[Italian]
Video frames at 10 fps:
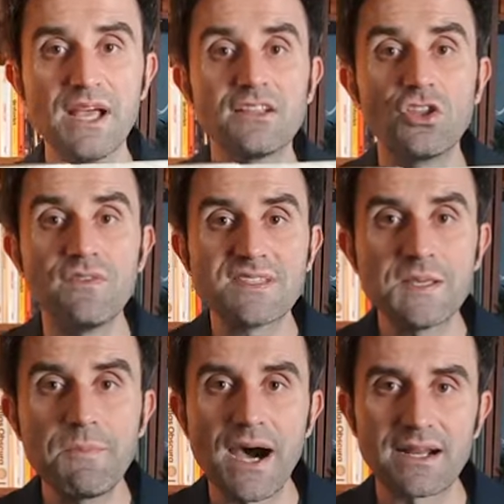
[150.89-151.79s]
dove si
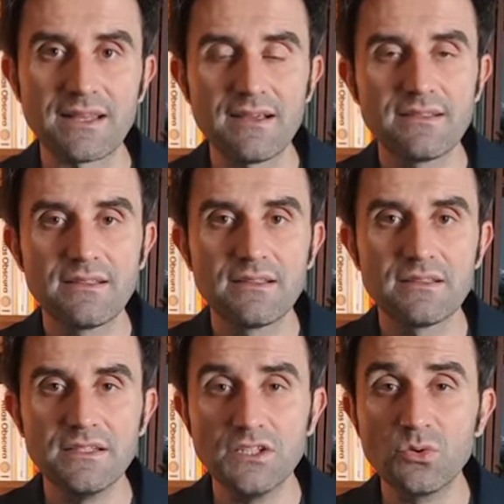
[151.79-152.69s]
parla
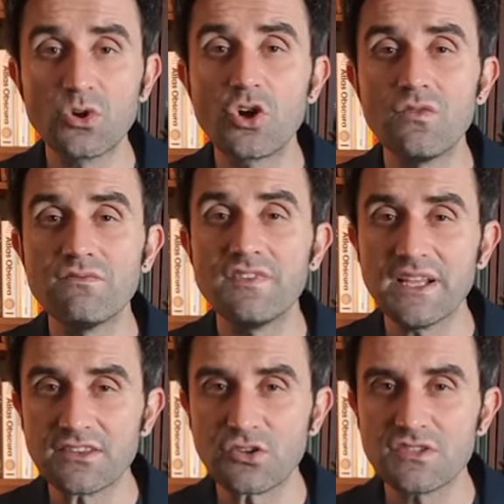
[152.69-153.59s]
di un
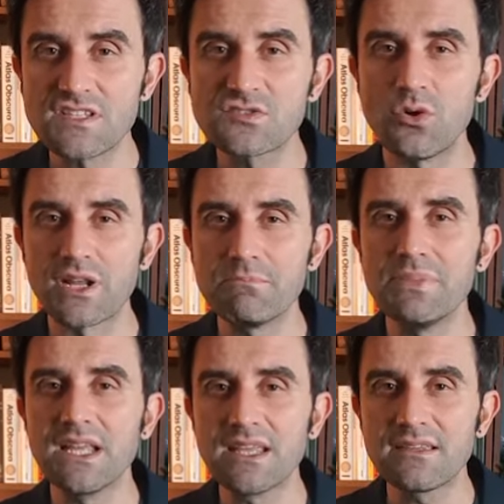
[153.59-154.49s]
convento di suore
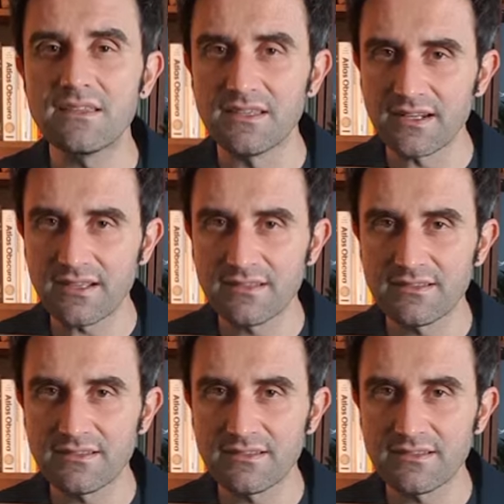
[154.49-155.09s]
birichine.